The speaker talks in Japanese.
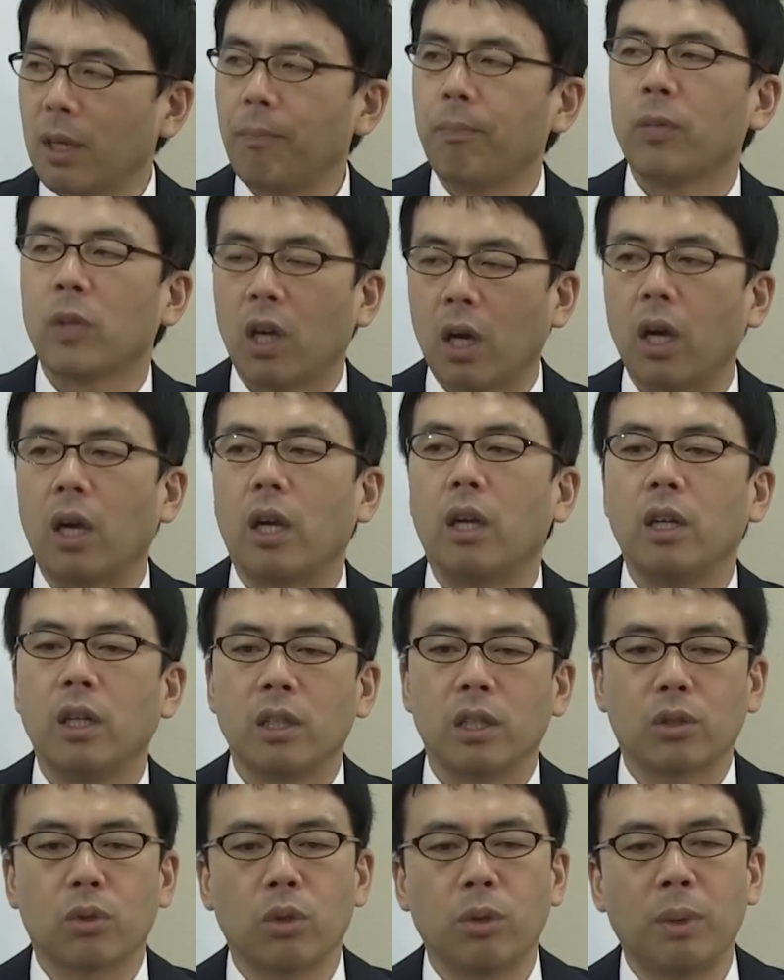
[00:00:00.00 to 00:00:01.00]
はいは
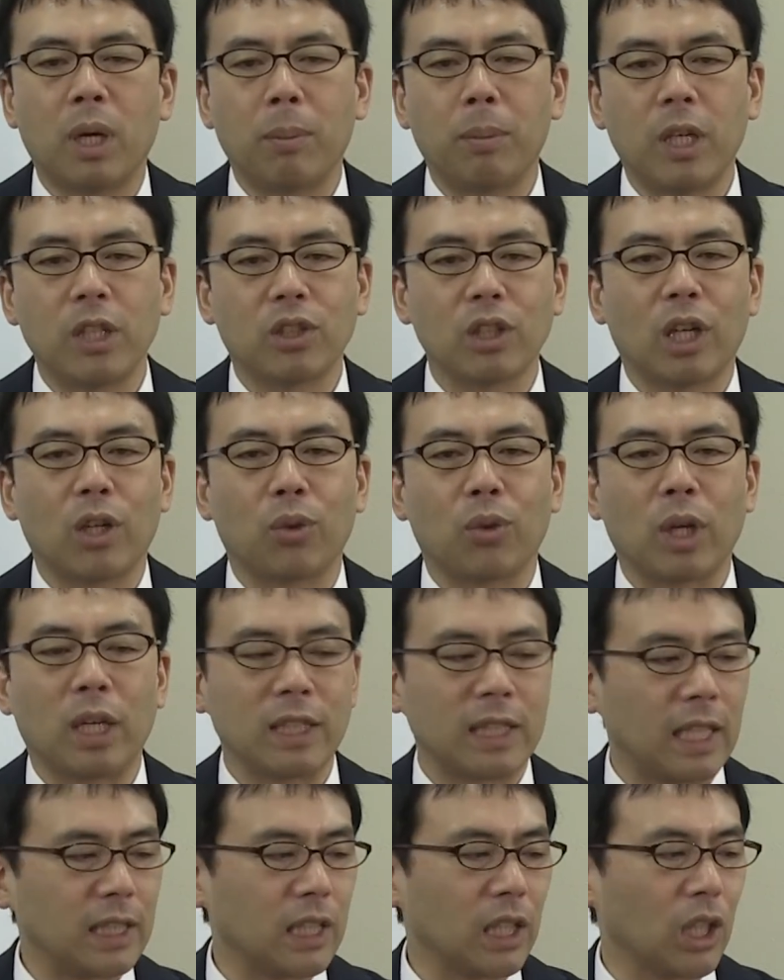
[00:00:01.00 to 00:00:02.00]
い、そのまあベースにあるの
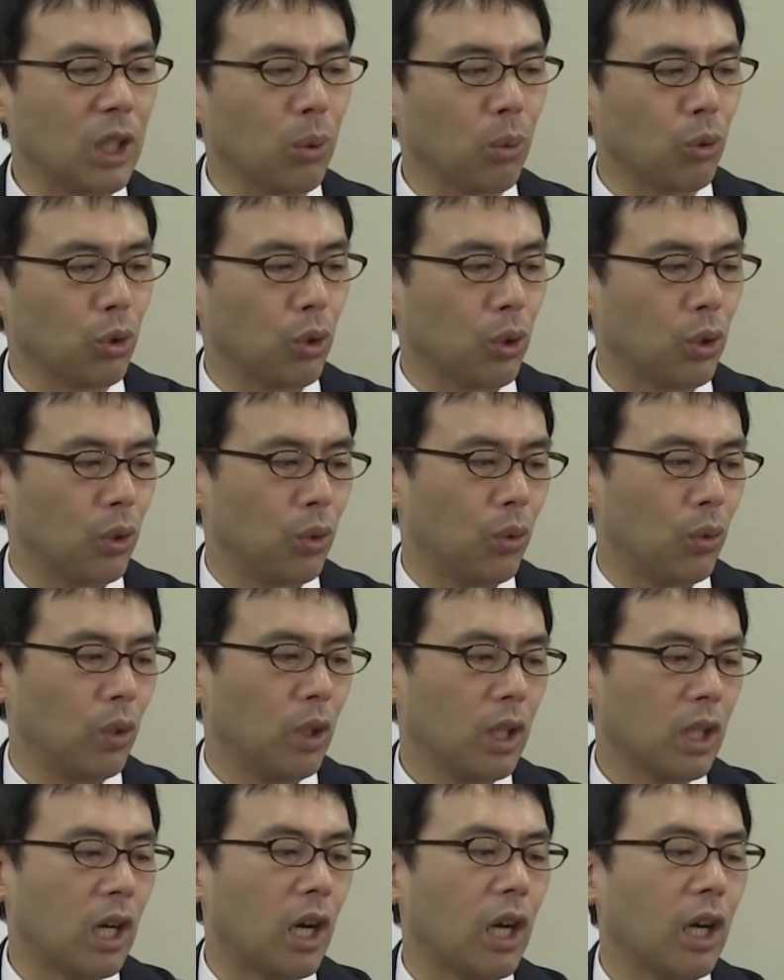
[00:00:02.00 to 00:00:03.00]
は財政均衡主義という
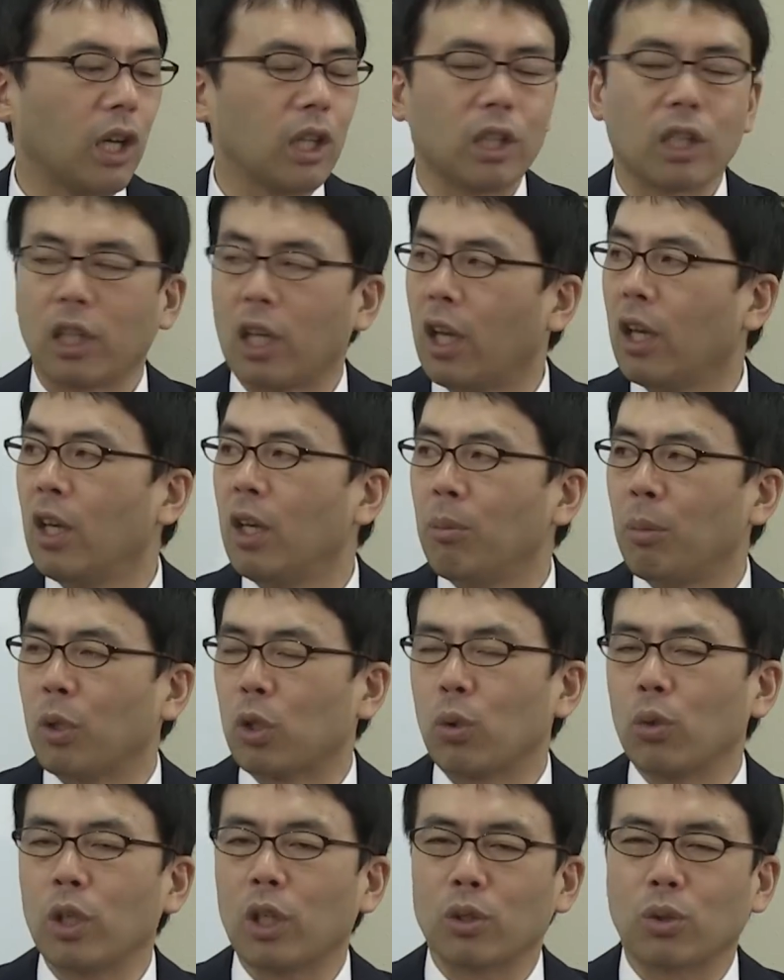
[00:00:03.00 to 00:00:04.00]
考え方で、うん、ま
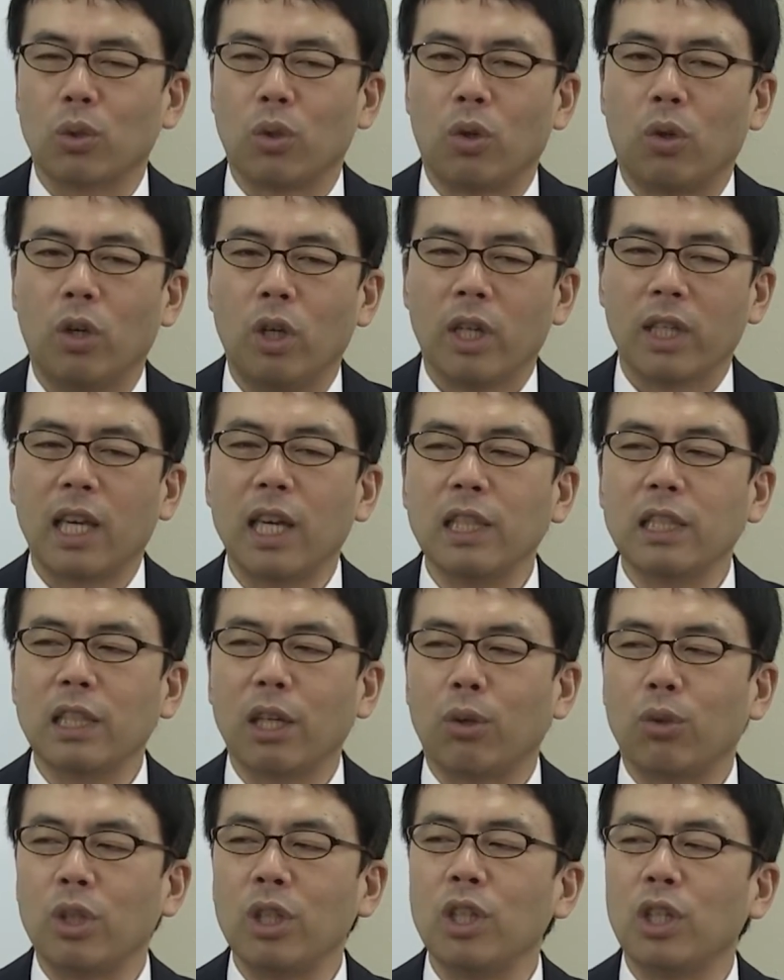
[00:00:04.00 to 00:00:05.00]
あとにかくその経
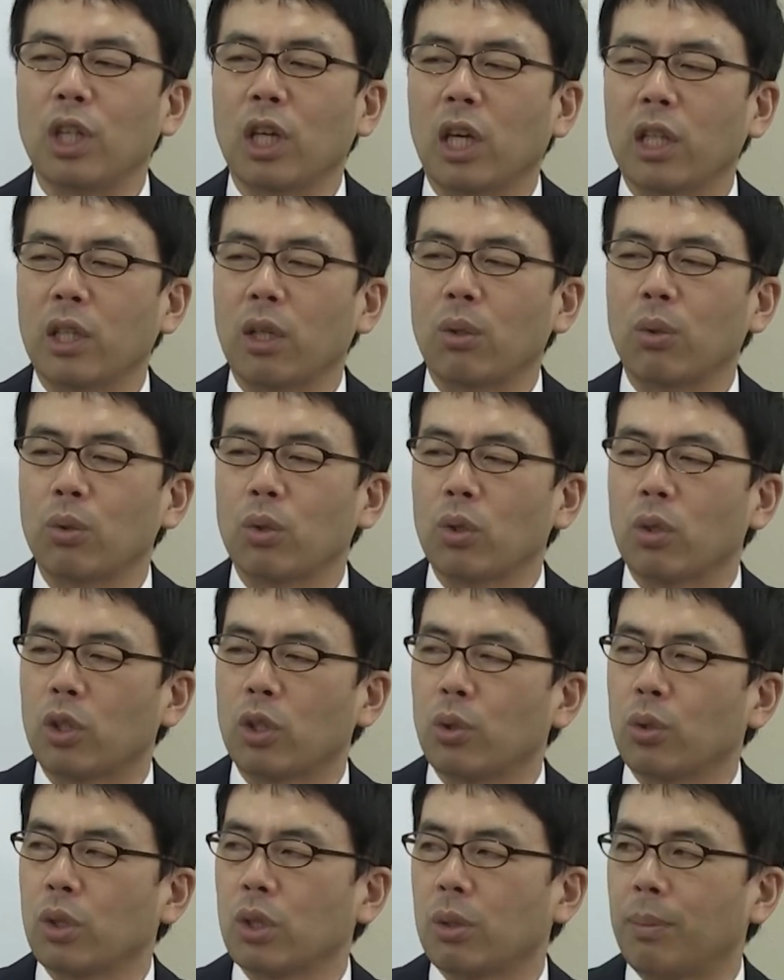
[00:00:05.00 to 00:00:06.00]
済を倫理で語ることの
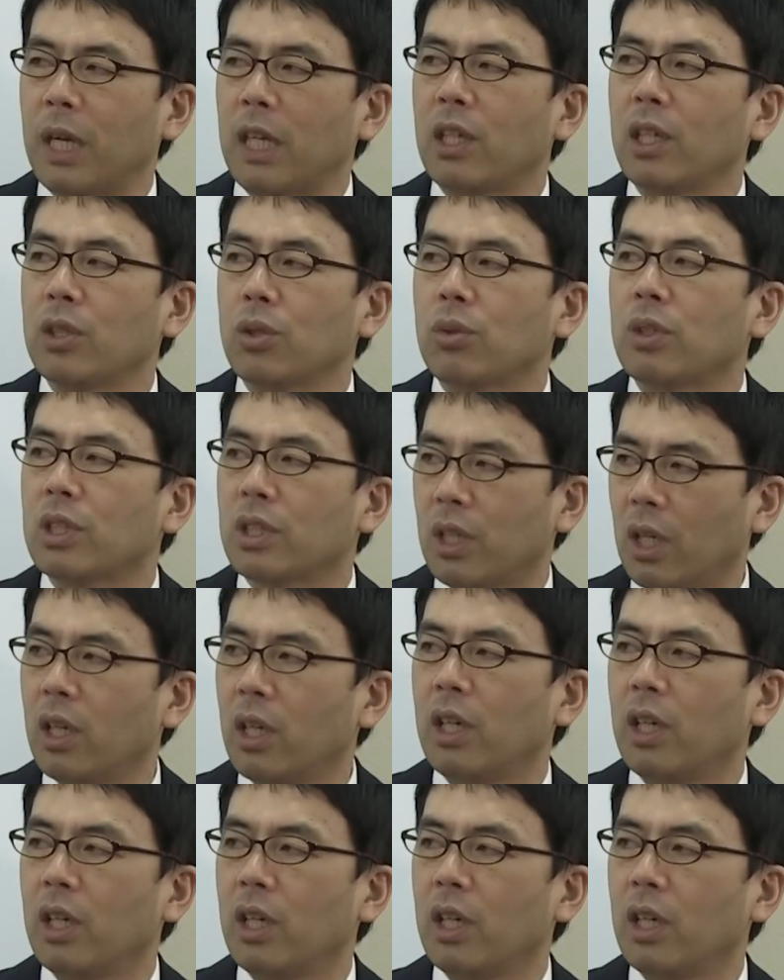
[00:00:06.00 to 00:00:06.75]
一つのバリエーションですね。